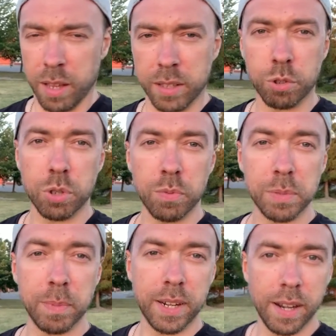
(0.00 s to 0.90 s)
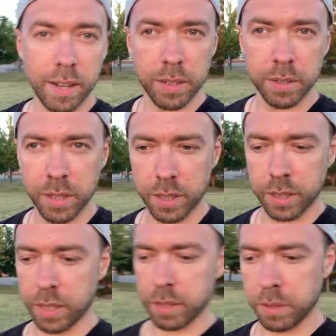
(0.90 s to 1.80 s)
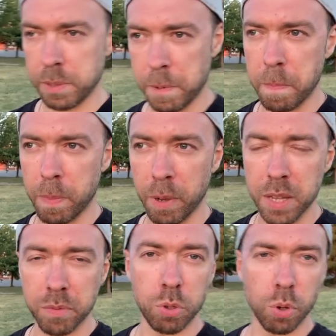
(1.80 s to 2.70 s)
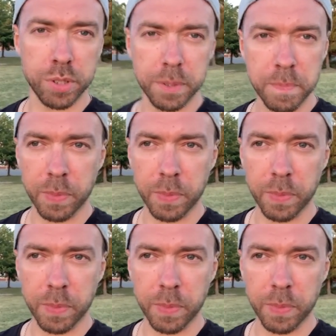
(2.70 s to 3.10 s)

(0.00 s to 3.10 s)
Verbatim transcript: за то, что вы смотрели э, мои видосы.